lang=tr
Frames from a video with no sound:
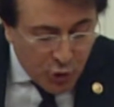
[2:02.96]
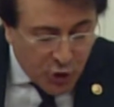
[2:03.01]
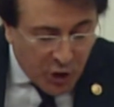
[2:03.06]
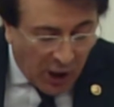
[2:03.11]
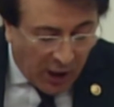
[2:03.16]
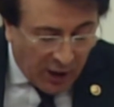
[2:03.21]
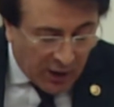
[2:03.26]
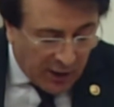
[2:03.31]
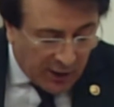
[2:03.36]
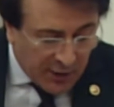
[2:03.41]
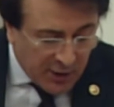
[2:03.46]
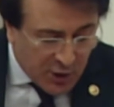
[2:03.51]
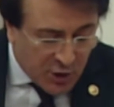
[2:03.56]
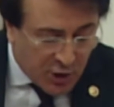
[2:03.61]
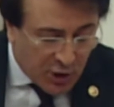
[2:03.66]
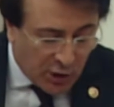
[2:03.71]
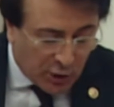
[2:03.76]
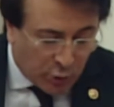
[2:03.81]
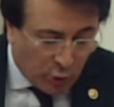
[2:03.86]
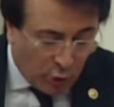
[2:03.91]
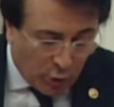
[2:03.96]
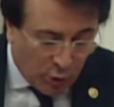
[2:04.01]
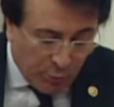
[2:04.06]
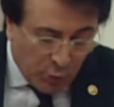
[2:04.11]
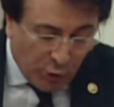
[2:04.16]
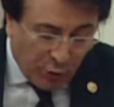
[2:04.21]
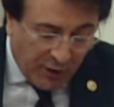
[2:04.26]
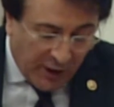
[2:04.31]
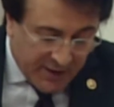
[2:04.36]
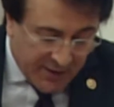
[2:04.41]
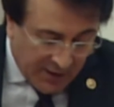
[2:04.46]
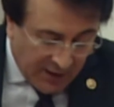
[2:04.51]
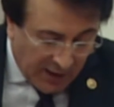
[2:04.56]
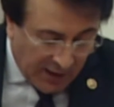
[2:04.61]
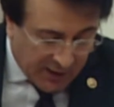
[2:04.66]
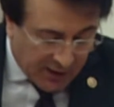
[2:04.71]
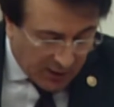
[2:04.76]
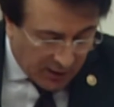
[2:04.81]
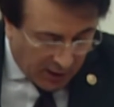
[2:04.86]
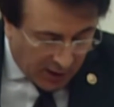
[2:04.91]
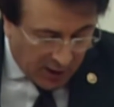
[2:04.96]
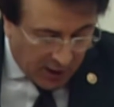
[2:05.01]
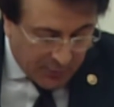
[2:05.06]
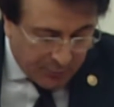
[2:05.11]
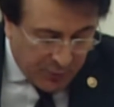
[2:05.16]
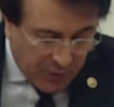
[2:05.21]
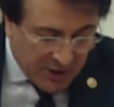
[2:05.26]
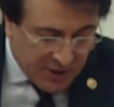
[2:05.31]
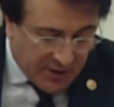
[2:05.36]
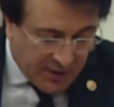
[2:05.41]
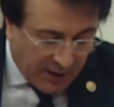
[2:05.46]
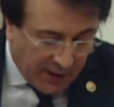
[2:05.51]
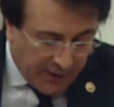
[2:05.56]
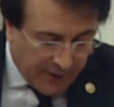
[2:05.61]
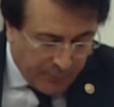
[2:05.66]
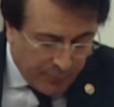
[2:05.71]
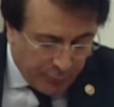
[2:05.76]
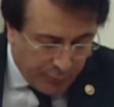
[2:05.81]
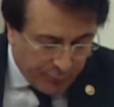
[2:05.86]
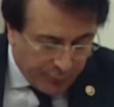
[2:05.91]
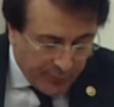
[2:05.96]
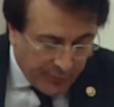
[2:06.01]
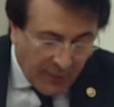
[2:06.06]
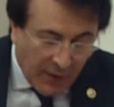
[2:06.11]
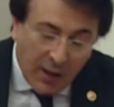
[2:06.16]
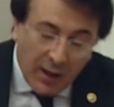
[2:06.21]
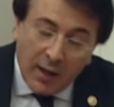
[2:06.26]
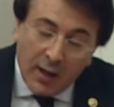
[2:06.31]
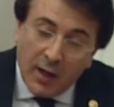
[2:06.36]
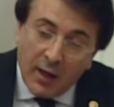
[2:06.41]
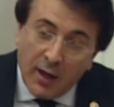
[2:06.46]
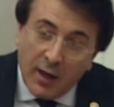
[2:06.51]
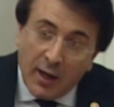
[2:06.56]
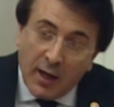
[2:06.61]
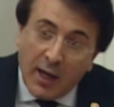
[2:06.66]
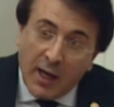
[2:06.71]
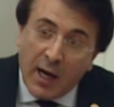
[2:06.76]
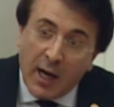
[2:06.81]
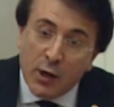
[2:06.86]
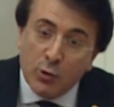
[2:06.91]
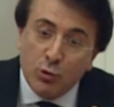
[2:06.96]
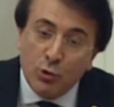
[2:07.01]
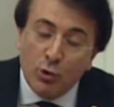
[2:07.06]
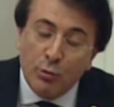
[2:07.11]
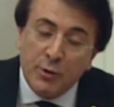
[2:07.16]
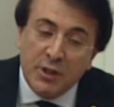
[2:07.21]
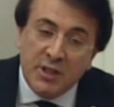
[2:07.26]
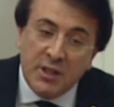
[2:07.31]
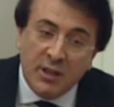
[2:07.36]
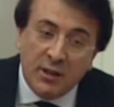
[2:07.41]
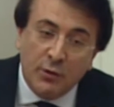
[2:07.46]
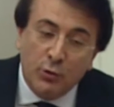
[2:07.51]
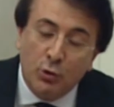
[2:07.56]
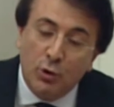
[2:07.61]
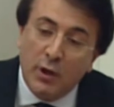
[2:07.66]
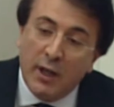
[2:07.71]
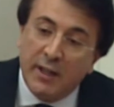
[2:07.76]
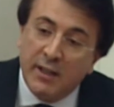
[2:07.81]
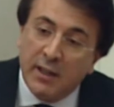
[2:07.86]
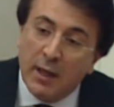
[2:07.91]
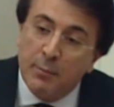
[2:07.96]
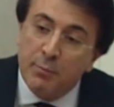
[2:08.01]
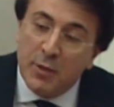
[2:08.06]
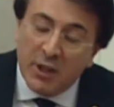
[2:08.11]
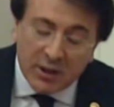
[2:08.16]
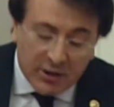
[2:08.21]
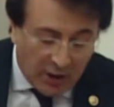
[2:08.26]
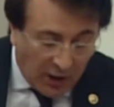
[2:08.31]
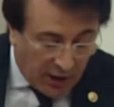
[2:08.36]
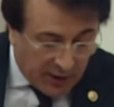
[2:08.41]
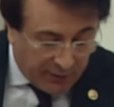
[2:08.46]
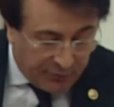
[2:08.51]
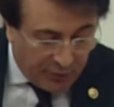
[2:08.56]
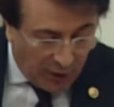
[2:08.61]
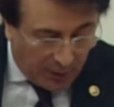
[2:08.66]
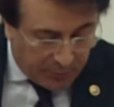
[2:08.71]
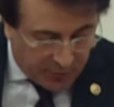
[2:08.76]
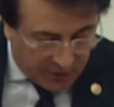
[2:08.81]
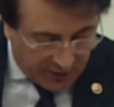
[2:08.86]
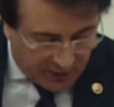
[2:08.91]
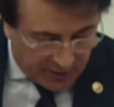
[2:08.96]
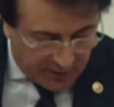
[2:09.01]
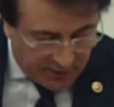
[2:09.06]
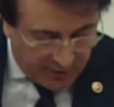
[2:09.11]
şahlanış yıl dönümünü vesile kılarak biz de Erzurum için yürekten bir tarif yaptık.